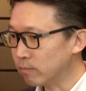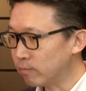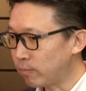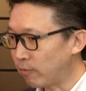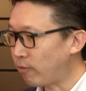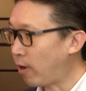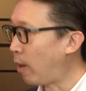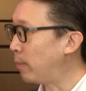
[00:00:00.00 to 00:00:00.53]
พ
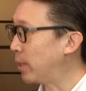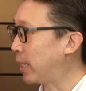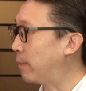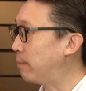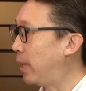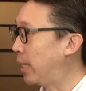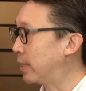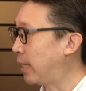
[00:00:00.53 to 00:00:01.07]
อฟอร์มมันกลับ
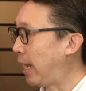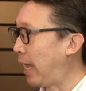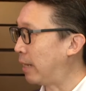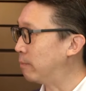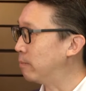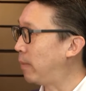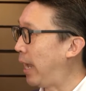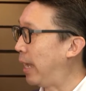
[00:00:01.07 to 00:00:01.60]
มาตลาด
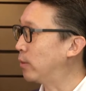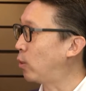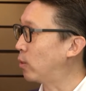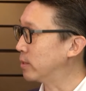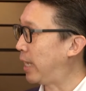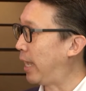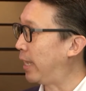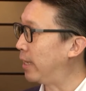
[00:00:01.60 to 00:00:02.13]
หายตก
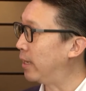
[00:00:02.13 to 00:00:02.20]
ใจ